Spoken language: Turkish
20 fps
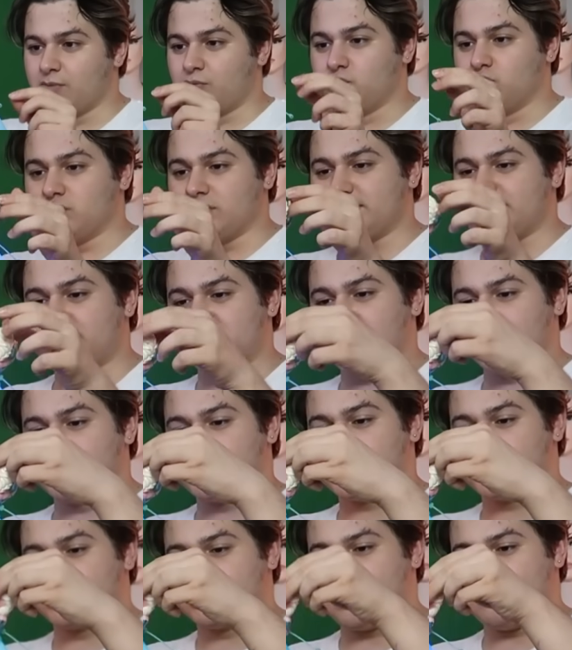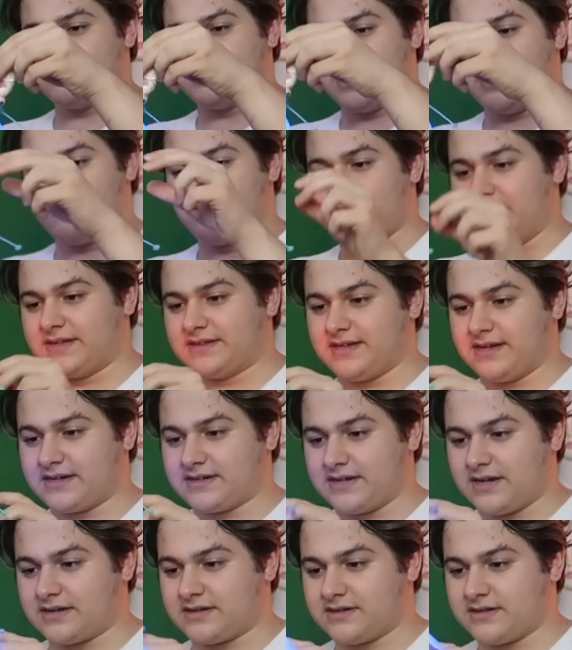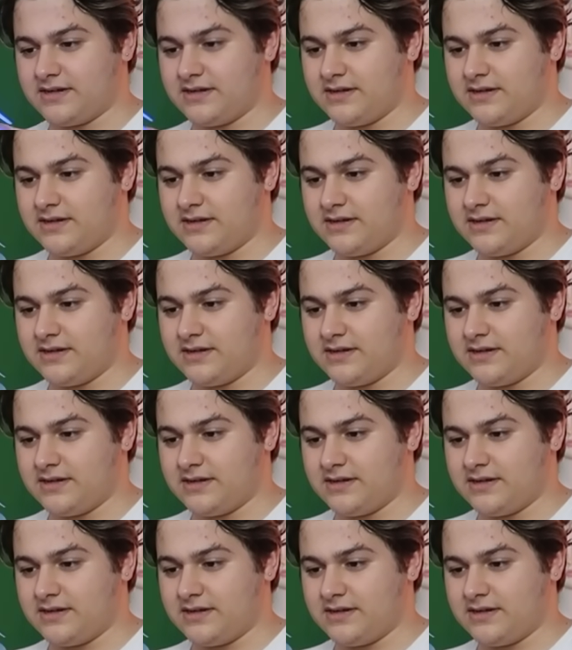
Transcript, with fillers: Bunu nasıl çalıştıracağım ki abi ben tekrar?